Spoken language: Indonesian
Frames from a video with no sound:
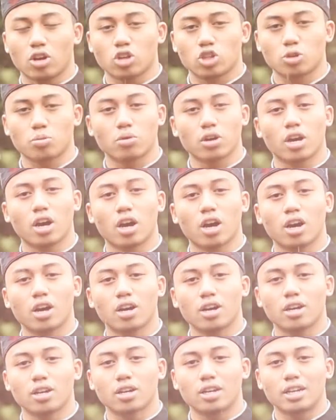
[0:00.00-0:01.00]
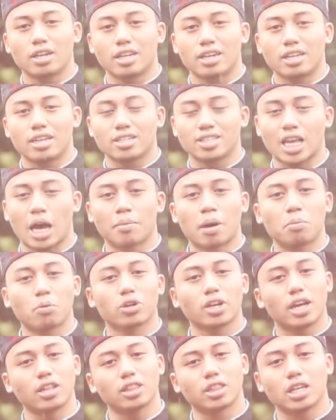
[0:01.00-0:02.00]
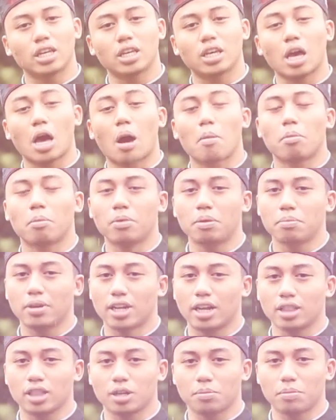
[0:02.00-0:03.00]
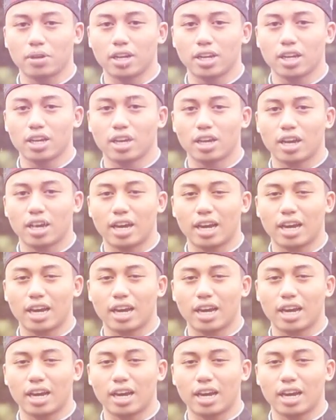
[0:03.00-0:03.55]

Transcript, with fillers: Semoga siapapun nanti pemimpin yang terpilih